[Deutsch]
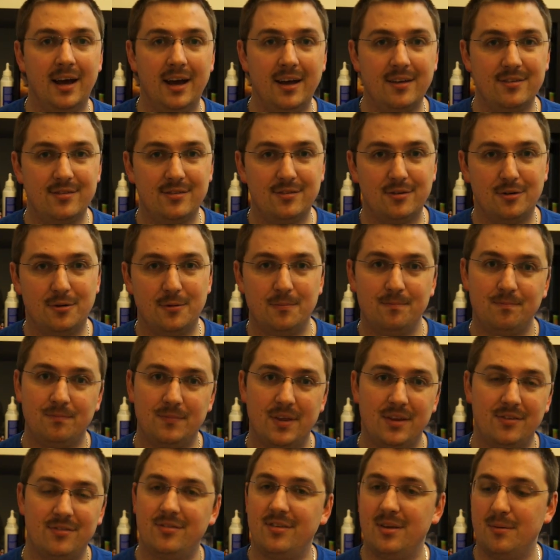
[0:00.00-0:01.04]
Also,
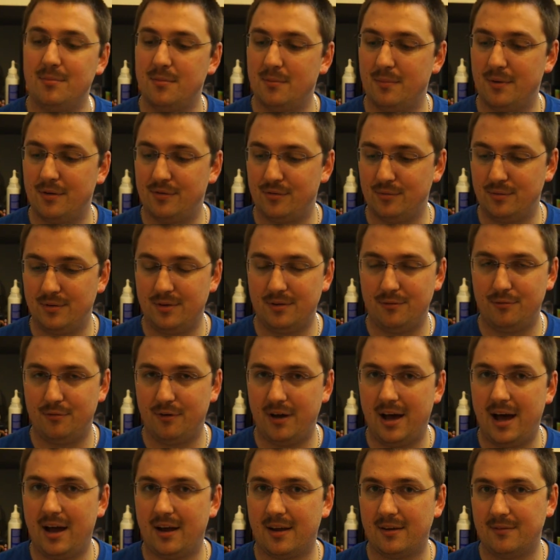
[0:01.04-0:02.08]
das ist eben immer so die
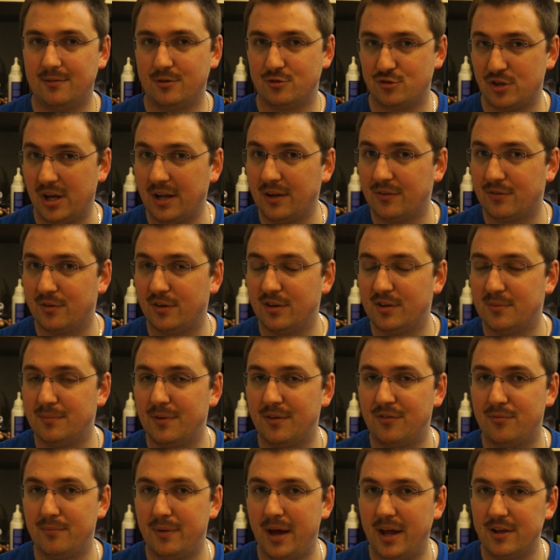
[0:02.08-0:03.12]
Frage. Wahrscheinlich sollte
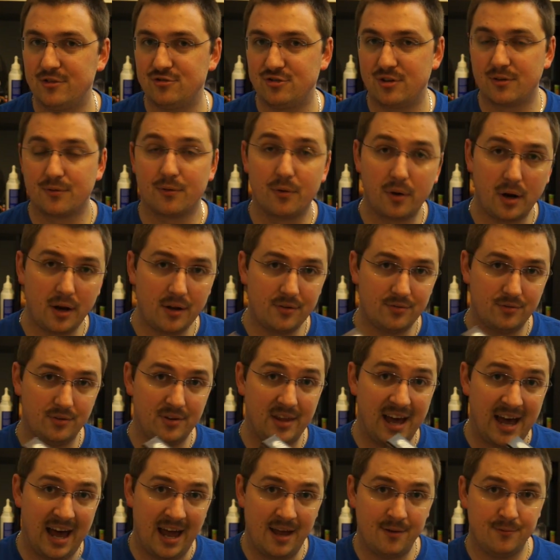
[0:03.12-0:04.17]
man zum Einstieg wirklich so
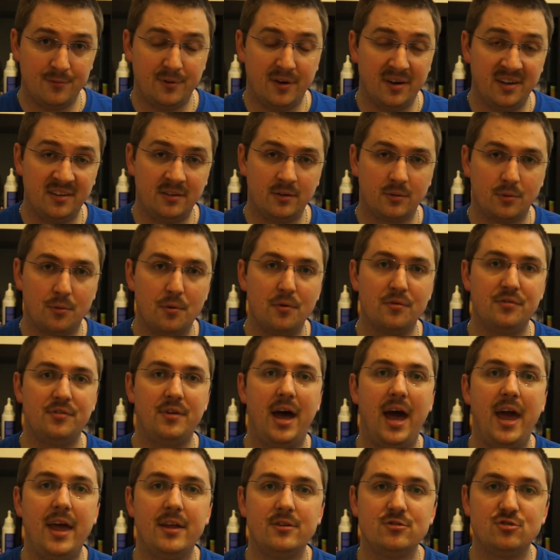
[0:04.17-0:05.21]
einen einfachen, großen,
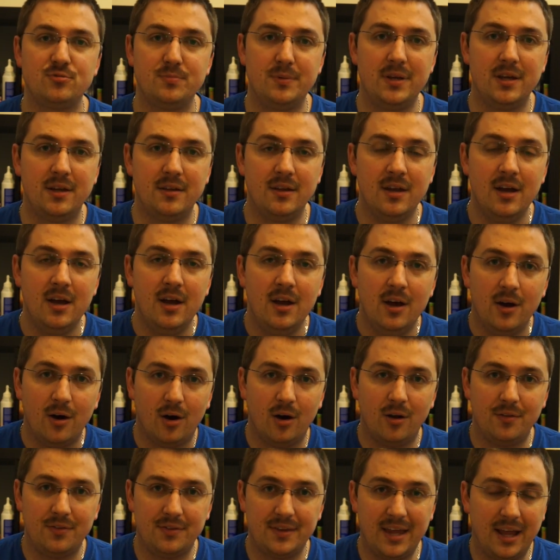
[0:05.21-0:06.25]
alten spielen
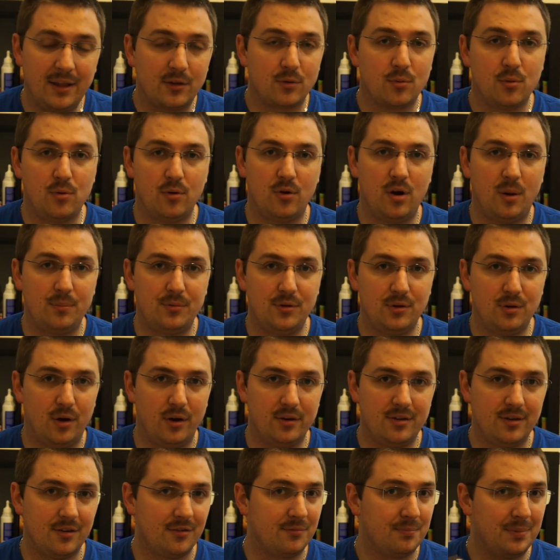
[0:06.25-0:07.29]
und dann gucken, ob die
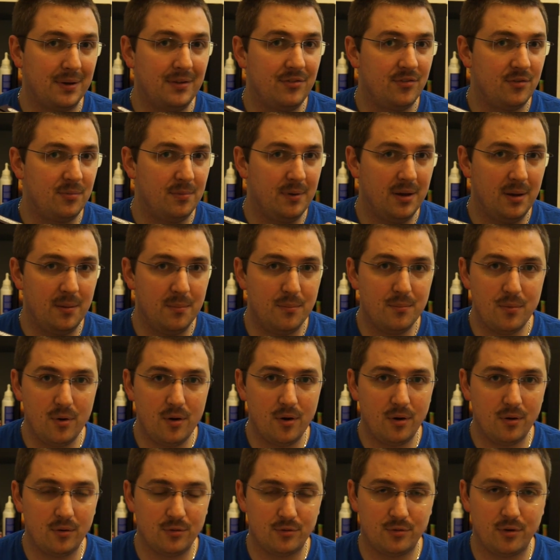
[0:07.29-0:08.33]
Leute es prinzipiell
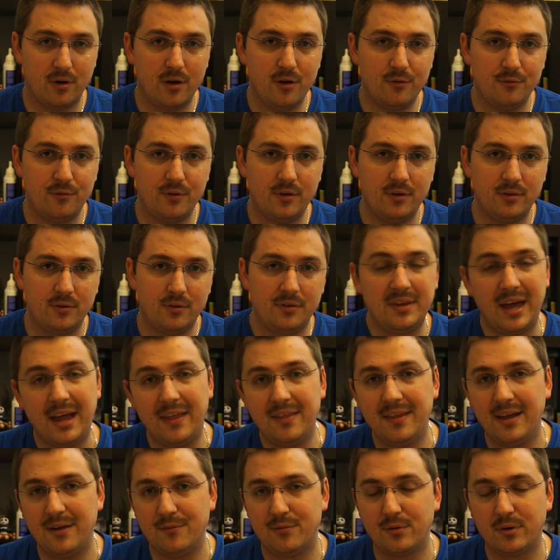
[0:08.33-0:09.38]
mögen und toll finden und
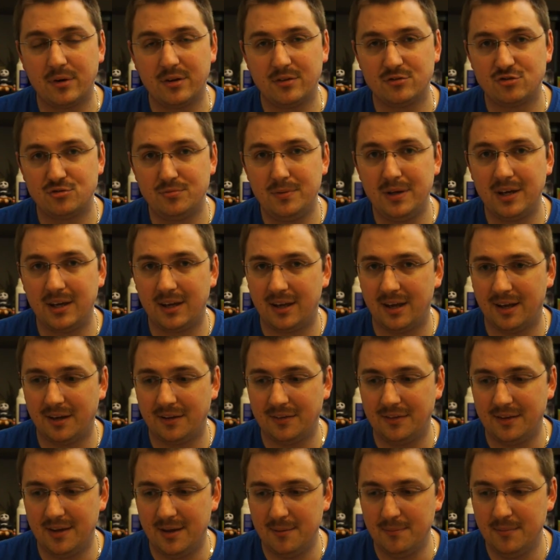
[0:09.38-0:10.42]
dann halt wirklich einen
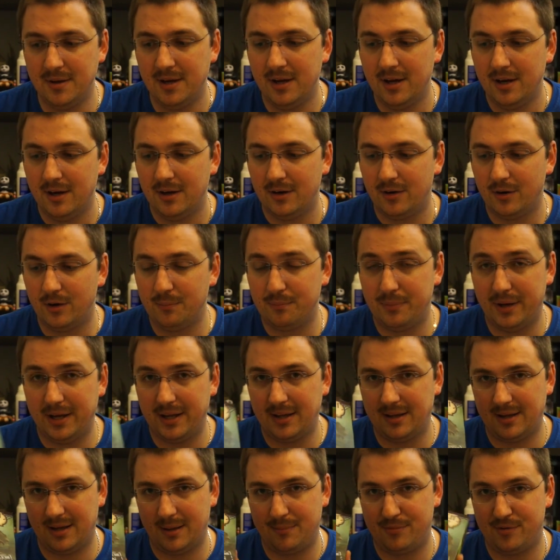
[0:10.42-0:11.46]
schwierigeren nehmen. Und
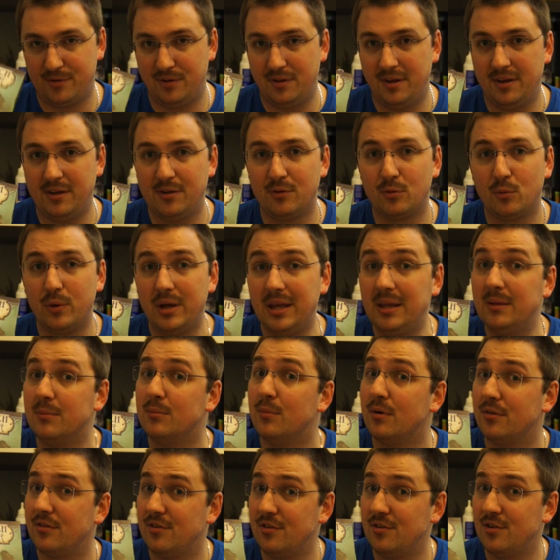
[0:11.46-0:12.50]
bei den absonderlichen
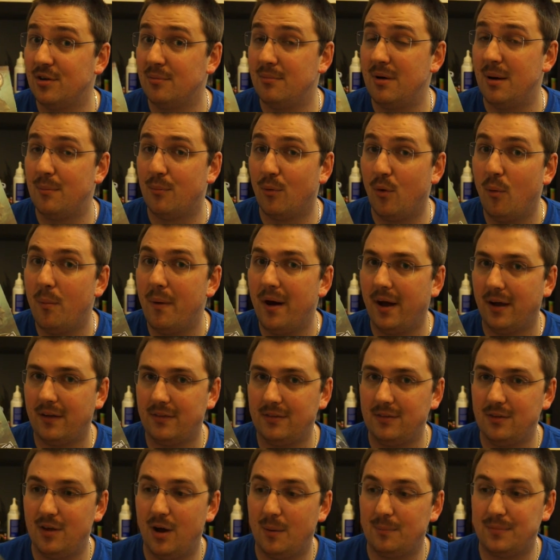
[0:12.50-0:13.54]
Ruinen muss ich nochmal
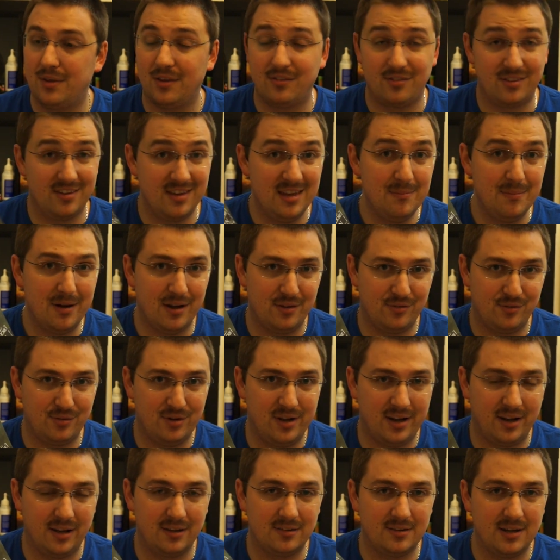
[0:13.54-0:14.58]
beobachten, ob das immer so
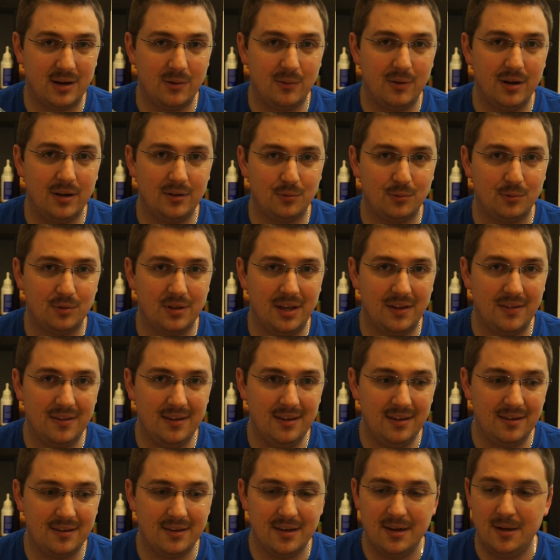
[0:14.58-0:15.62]
lange dauert oder
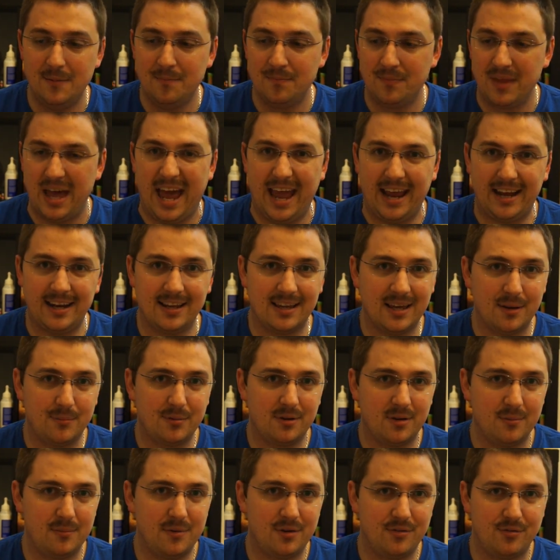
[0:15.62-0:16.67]
nicht. Eigentlich habe
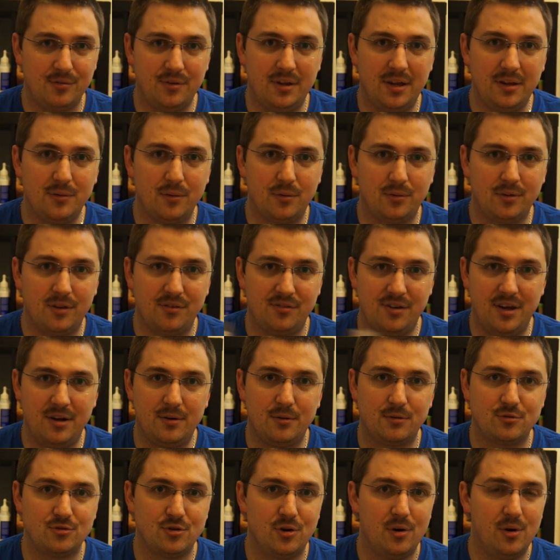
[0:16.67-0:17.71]
ich immer so eine Erinnerung, dass
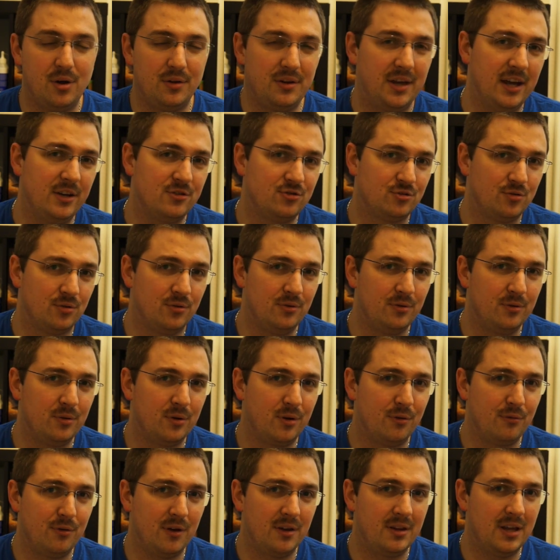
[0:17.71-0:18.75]
Eldritch Horror drei Stunden
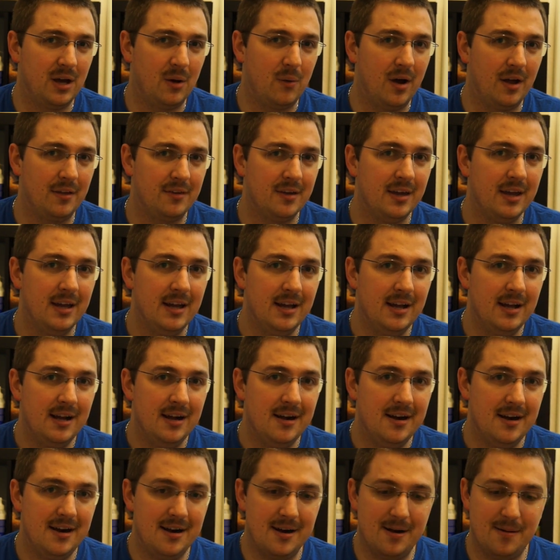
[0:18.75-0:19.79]
ungefähr dauert.
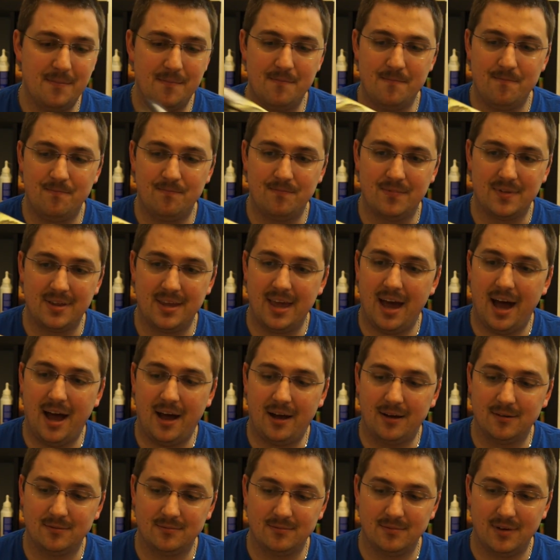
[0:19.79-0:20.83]
Ähm,
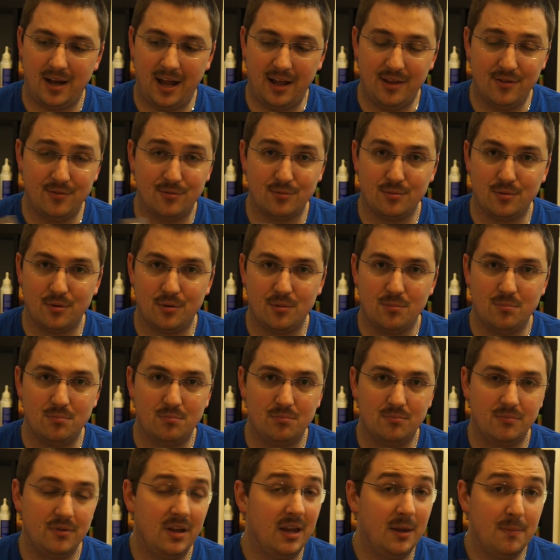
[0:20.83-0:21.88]
ja, also,
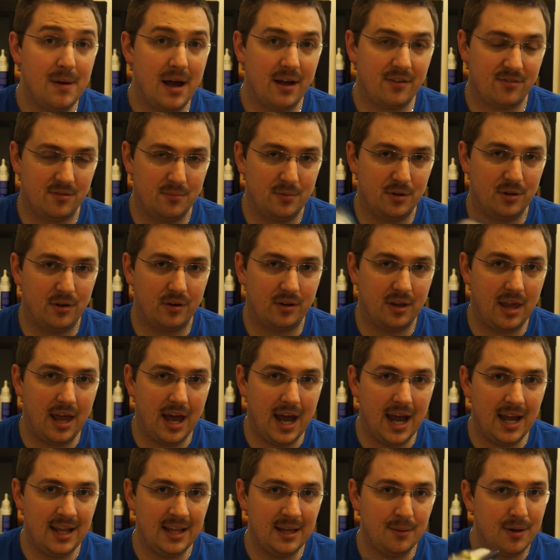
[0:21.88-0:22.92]
ich mag es immer noch
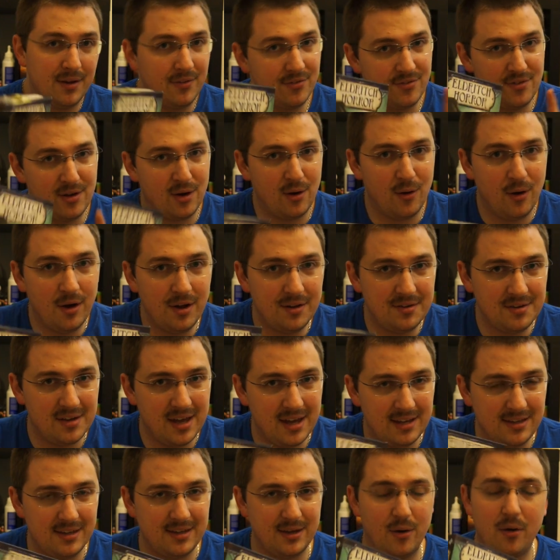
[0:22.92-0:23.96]
gern, aber jetzt nach heute
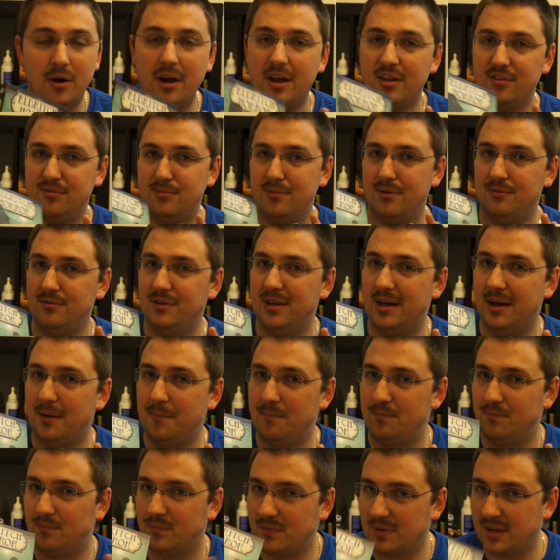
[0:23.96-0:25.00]
hätte ich auch erstmal
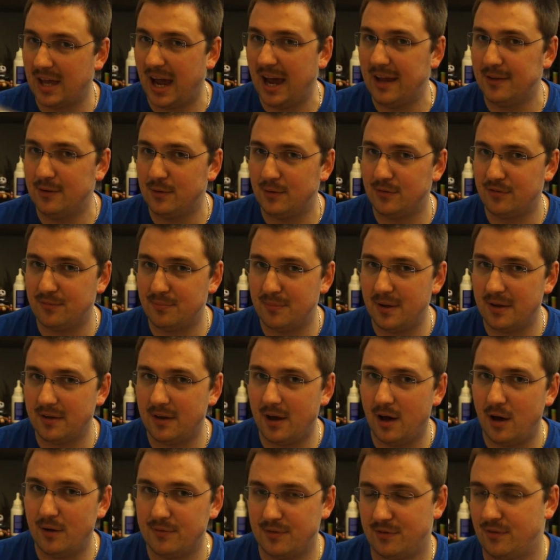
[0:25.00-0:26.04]
wieder keine Lust mehr
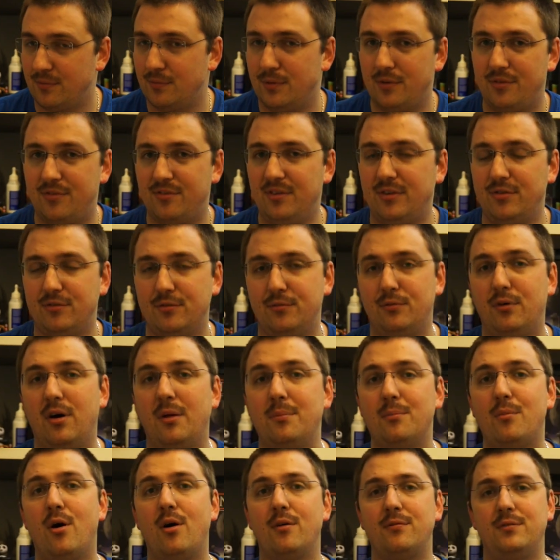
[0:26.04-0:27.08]
drauf. Also ich will es nicht
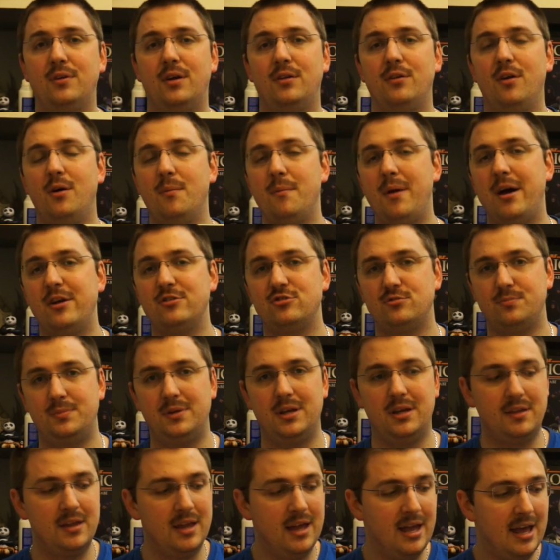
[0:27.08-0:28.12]
sofort morgen wieder nochmal
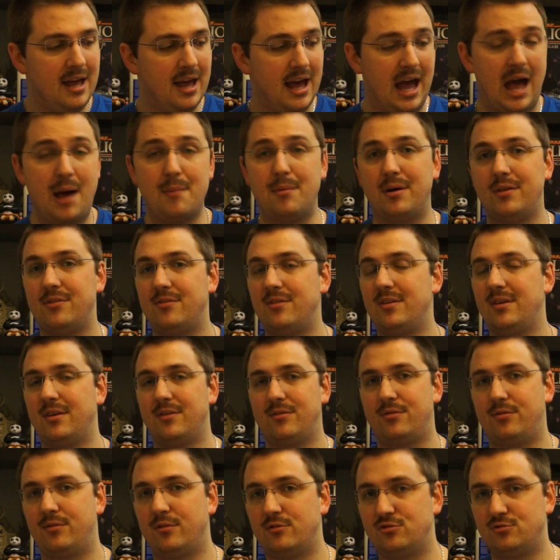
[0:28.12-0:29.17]
spielen, aber an sich
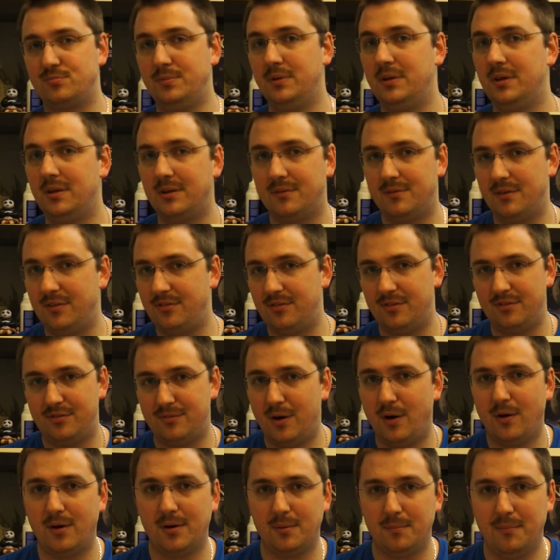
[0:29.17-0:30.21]
ist es so ein Spiel, ihr wisst, es
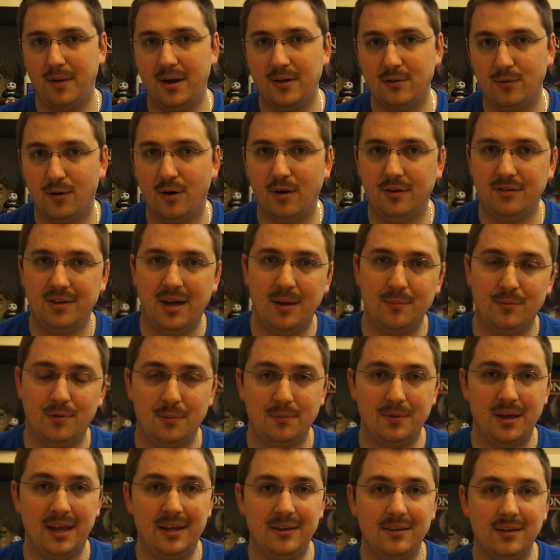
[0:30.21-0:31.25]
war auch in meinen All-Time
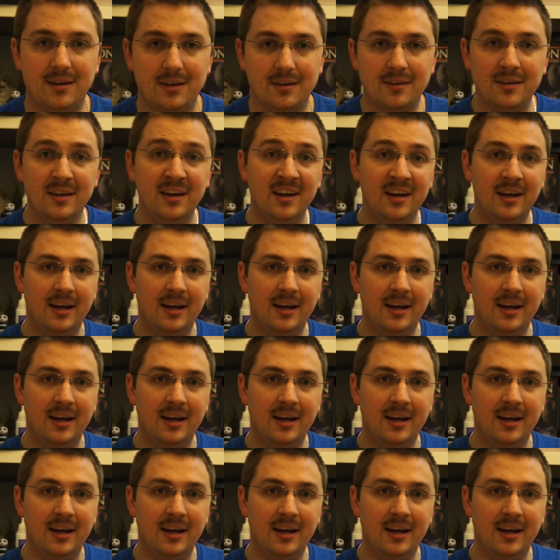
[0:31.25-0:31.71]
Top 10 drin,